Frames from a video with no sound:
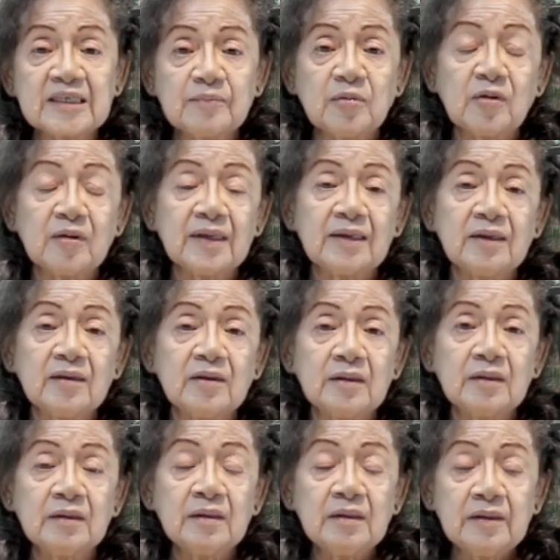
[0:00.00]
Kasi po,
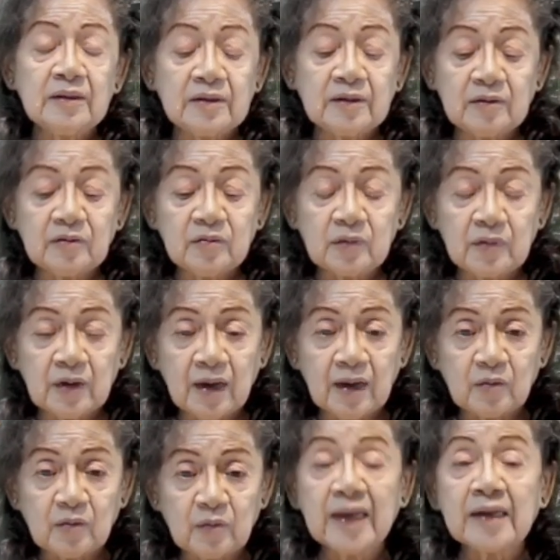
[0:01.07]
eh,
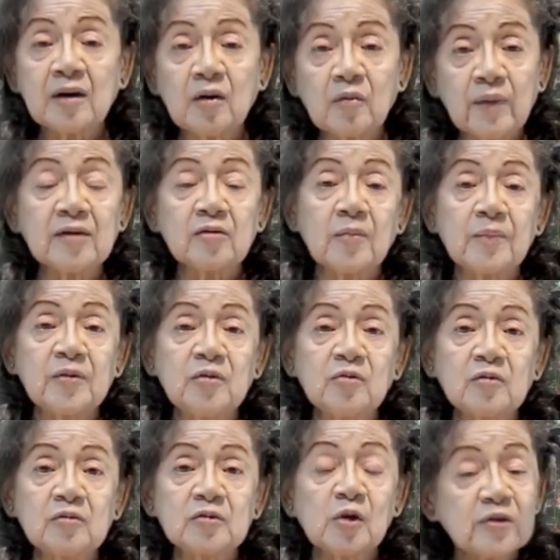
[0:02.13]
uh, we are aware of
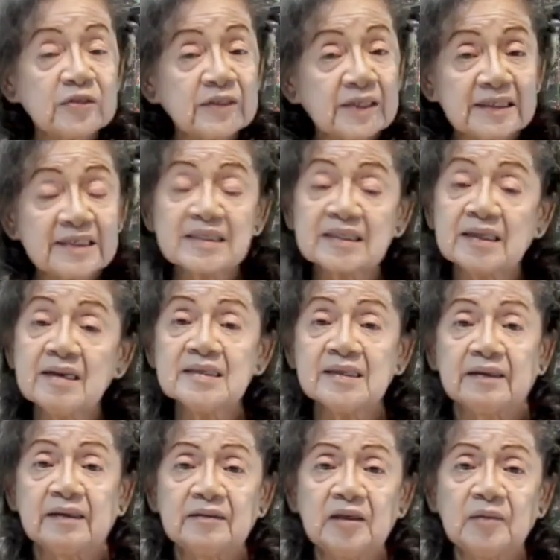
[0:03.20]
yung social
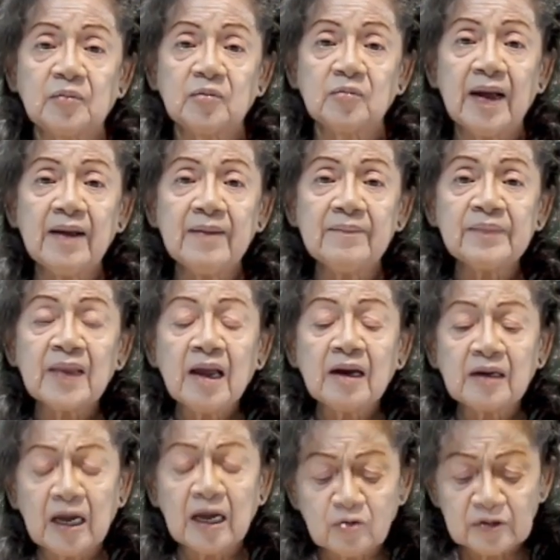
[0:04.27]
distancing, di po ba?
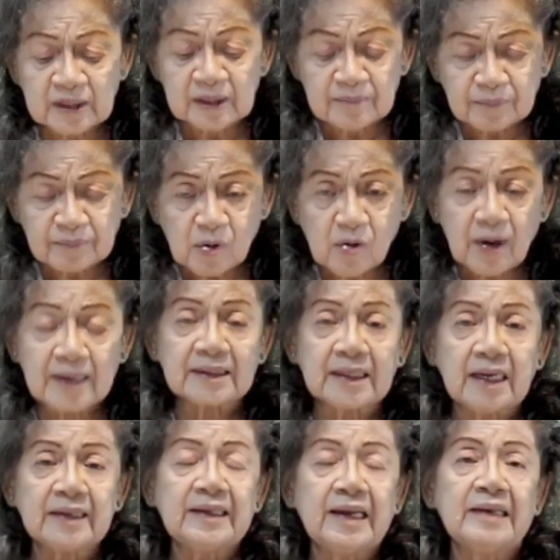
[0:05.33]
Ganon din po
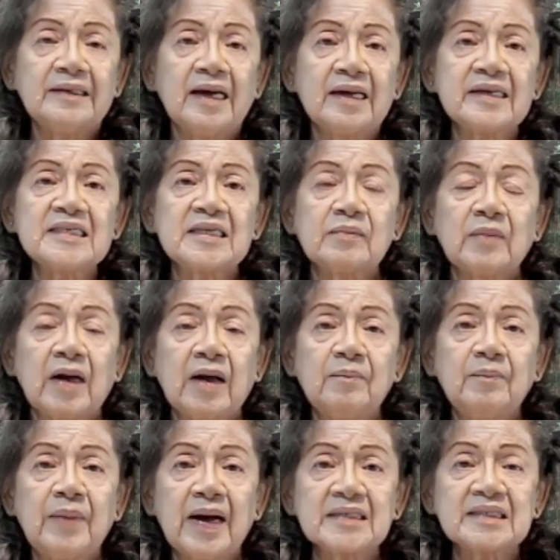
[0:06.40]
ang nangyayari sa
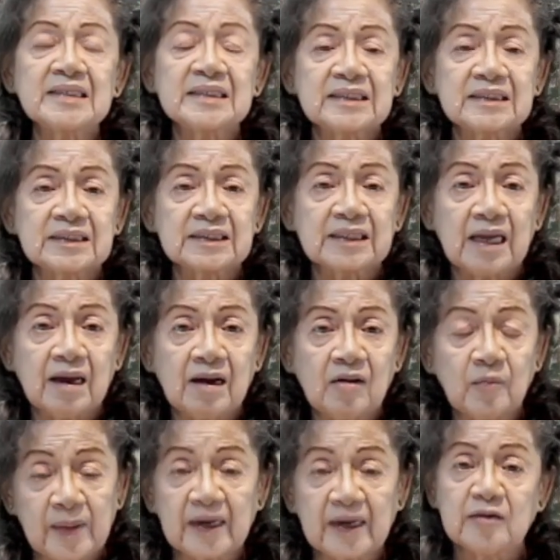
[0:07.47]
mga bus
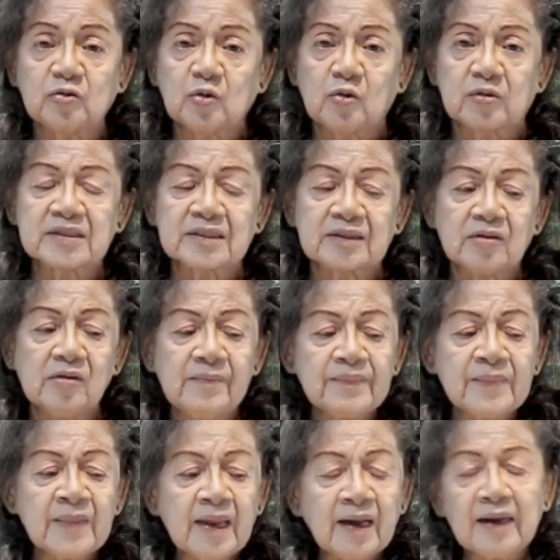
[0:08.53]
uh, operators,
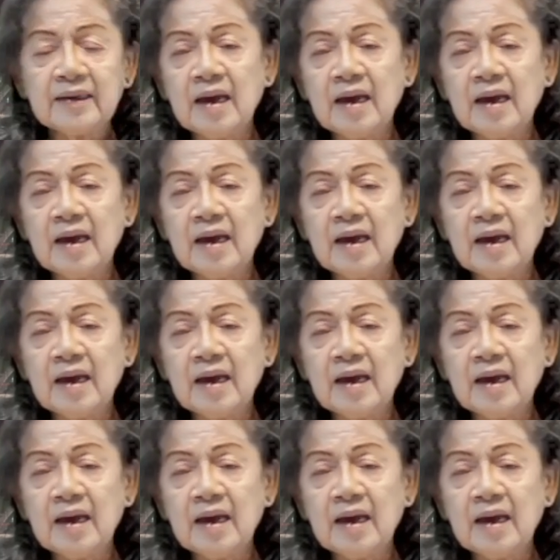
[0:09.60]
no?